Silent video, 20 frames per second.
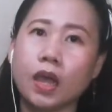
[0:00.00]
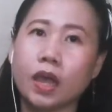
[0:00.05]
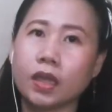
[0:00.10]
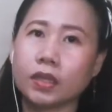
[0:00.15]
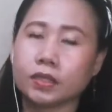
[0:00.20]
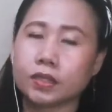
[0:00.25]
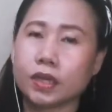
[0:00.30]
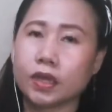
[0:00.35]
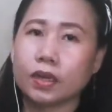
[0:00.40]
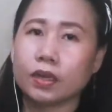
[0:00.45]

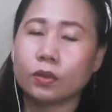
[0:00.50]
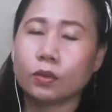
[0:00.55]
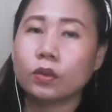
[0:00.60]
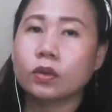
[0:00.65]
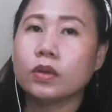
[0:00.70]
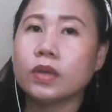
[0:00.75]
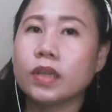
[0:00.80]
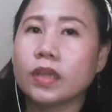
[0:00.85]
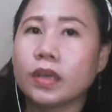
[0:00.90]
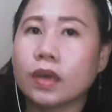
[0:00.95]
Tsaka
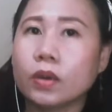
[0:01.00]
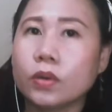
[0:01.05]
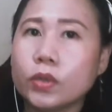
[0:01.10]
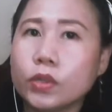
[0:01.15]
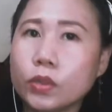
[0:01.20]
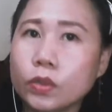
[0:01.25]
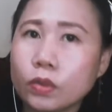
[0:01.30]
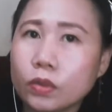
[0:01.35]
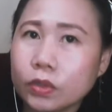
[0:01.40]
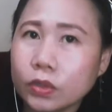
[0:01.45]
nagkukulik ako
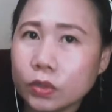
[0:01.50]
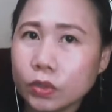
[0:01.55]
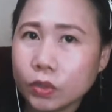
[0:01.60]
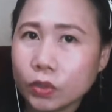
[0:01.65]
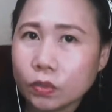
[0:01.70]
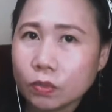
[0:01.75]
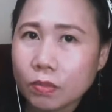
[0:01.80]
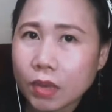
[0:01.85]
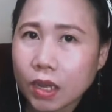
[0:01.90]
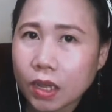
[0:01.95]
nung,
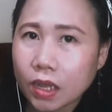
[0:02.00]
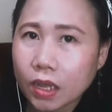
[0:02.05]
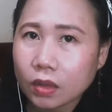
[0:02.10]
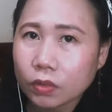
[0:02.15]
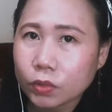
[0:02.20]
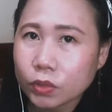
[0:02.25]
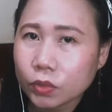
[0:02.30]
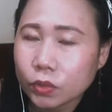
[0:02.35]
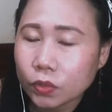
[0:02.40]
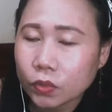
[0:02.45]
yung
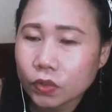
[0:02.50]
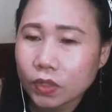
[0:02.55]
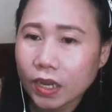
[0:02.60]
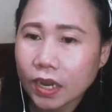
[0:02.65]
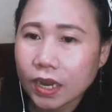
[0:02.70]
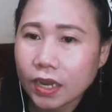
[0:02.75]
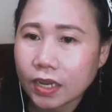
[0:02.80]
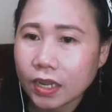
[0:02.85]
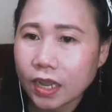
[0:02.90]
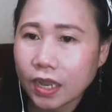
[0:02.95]
mga gusto ko
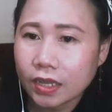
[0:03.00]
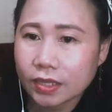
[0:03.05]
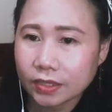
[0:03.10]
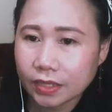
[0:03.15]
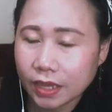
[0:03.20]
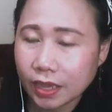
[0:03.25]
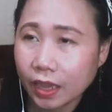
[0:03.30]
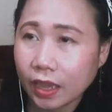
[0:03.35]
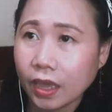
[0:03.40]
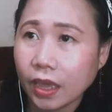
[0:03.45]
talaga
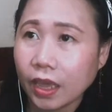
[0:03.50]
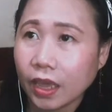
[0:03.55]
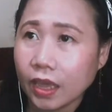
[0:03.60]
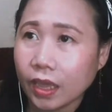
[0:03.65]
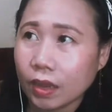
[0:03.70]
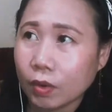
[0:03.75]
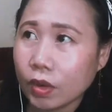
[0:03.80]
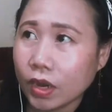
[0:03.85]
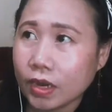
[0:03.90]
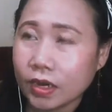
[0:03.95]
kasi
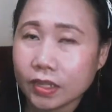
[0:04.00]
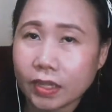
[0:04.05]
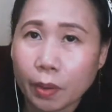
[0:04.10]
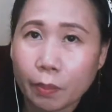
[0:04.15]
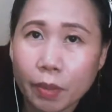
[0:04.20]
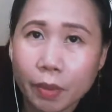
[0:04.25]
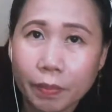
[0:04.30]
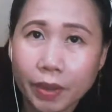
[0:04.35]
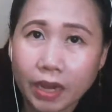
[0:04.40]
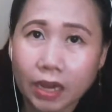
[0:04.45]
wala na
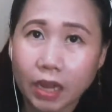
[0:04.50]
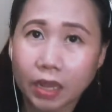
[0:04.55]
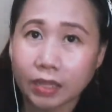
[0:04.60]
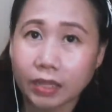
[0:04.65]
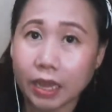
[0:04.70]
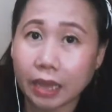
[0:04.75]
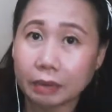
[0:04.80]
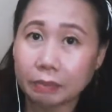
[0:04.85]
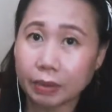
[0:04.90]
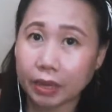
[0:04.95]
tayong mapaglagyan.